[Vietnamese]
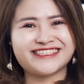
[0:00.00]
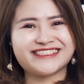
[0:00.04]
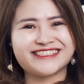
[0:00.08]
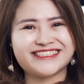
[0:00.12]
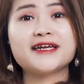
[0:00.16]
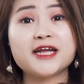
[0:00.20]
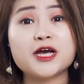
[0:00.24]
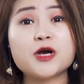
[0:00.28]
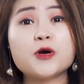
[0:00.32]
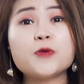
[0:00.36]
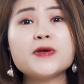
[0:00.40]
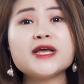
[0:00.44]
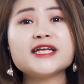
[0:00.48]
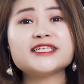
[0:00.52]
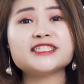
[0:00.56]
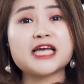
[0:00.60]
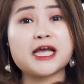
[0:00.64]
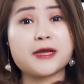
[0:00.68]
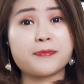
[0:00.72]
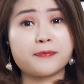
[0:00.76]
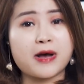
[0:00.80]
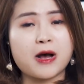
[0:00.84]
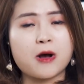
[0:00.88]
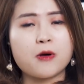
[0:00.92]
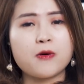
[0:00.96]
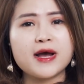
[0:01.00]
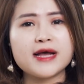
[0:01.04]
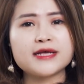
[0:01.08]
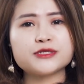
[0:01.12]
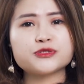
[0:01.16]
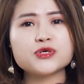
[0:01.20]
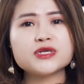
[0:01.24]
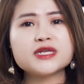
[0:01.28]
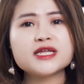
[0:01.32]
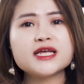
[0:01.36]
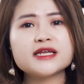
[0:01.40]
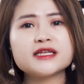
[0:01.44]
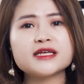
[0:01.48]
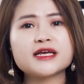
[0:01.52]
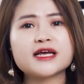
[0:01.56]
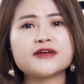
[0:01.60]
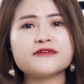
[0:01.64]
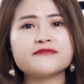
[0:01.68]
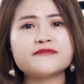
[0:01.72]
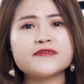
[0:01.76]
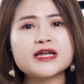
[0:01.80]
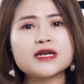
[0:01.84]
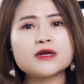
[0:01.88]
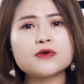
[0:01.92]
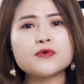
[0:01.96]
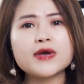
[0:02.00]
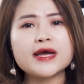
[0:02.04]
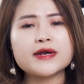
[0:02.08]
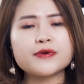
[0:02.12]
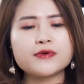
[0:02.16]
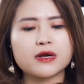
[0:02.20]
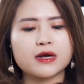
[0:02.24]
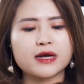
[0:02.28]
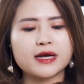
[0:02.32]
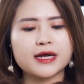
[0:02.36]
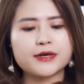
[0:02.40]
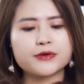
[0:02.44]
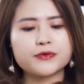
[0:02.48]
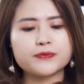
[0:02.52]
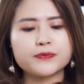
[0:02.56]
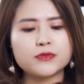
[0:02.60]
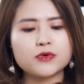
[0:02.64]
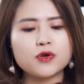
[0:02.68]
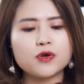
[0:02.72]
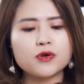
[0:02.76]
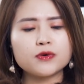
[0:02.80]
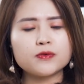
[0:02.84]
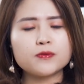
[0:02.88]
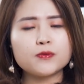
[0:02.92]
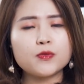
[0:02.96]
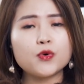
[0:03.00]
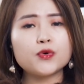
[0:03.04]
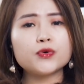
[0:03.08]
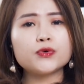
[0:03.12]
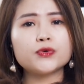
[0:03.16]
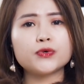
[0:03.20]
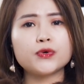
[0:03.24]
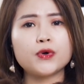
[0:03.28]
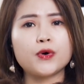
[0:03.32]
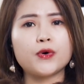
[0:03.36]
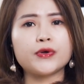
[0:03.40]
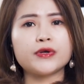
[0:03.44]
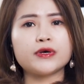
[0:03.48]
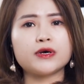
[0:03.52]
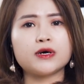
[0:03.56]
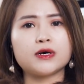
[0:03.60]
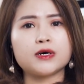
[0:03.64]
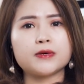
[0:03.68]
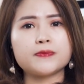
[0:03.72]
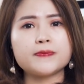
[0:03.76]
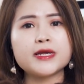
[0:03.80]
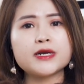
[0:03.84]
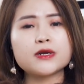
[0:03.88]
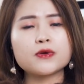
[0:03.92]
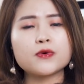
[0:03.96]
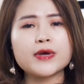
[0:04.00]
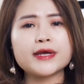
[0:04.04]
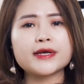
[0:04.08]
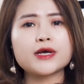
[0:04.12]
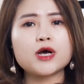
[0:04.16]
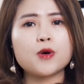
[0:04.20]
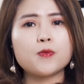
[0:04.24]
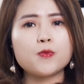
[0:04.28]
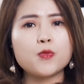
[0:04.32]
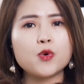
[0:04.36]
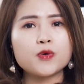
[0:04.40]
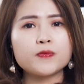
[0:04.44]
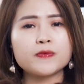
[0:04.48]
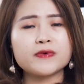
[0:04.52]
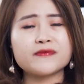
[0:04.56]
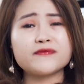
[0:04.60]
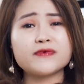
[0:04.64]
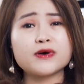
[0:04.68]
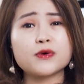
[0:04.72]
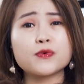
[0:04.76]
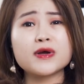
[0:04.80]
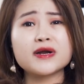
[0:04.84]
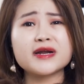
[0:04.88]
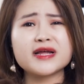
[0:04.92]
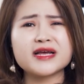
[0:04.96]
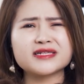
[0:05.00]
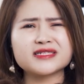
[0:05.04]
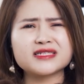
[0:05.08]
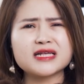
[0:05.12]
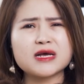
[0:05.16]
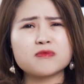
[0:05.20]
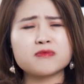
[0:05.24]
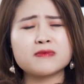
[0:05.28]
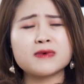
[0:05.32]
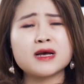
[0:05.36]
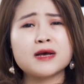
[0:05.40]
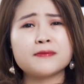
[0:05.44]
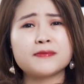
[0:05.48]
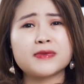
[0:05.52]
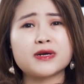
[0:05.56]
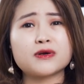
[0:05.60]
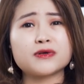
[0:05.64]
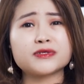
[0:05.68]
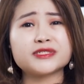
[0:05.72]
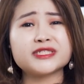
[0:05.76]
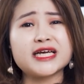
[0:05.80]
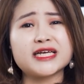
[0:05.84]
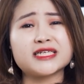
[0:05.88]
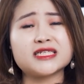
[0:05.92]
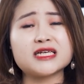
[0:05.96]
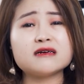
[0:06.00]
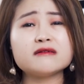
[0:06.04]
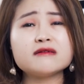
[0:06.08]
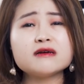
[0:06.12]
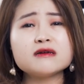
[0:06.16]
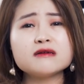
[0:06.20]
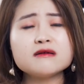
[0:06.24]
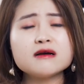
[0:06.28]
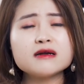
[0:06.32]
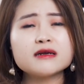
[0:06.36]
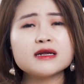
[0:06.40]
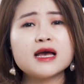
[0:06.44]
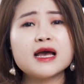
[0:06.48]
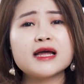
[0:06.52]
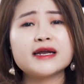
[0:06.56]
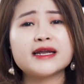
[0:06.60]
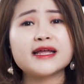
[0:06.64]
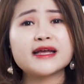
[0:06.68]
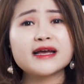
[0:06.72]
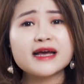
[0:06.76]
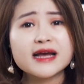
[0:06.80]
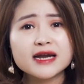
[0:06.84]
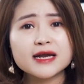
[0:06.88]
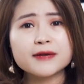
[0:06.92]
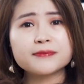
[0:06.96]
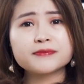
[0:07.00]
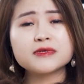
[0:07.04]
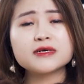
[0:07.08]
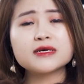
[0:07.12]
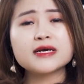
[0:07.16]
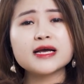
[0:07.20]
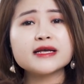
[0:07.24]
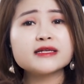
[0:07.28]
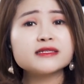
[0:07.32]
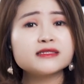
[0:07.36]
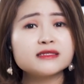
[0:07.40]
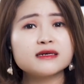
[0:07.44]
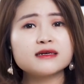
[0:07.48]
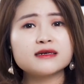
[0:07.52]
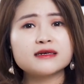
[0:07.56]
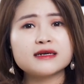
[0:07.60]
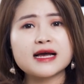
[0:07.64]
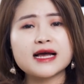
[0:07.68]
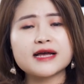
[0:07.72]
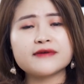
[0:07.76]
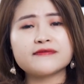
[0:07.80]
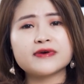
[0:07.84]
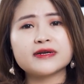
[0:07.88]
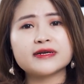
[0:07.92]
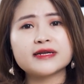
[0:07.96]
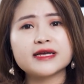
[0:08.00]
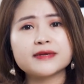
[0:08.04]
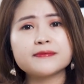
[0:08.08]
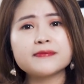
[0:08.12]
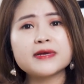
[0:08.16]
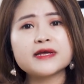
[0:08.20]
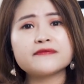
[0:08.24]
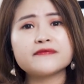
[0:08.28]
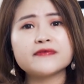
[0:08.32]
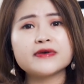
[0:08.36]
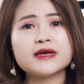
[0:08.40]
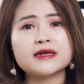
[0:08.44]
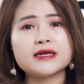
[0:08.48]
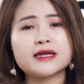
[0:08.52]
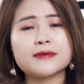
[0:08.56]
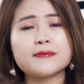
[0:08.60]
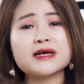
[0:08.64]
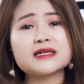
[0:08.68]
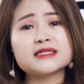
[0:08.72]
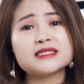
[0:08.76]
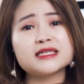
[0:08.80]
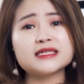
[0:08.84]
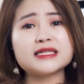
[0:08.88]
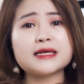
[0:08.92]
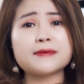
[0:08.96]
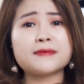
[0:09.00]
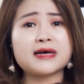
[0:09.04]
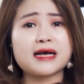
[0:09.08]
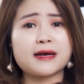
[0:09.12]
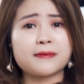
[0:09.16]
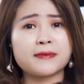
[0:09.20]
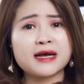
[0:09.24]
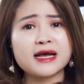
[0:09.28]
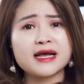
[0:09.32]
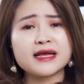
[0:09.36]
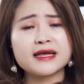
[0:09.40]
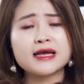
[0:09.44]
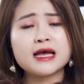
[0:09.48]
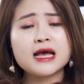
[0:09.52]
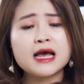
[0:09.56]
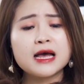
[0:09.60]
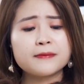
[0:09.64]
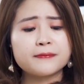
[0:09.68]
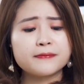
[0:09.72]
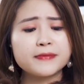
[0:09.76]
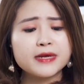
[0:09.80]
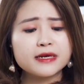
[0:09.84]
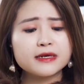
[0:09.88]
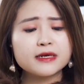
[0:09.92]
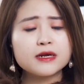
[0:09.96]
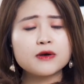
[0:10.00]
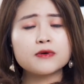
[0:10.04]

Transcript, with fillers: Nếu bị chảy máu hay xuất hiện những cái vết loét hoặc cái nốt mụn nổi ở bên quanh hậu môn mà vừa quan hệ xong mà nó chảy ra ướt ướt thì ngay lập tức hãy dừng lại và đến bệnh viện để bác sĩ thăm khám ngay. Biết